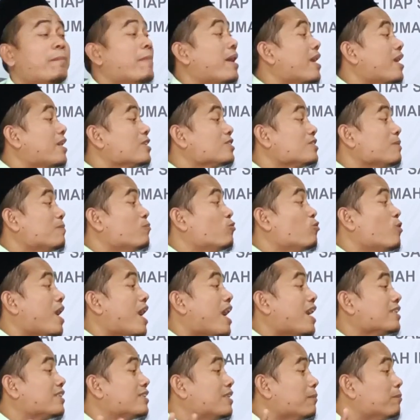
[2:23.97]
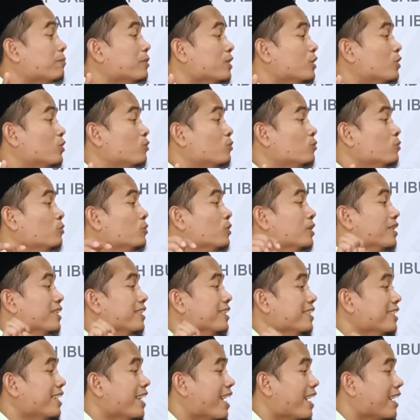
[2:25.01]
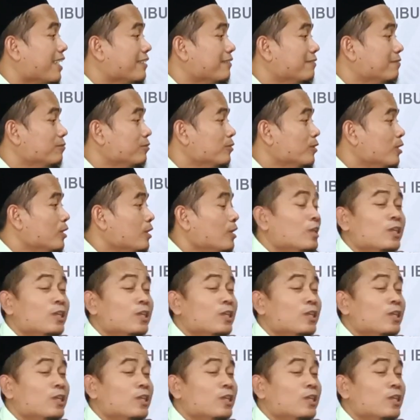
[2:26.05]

maka semua adab itu hilang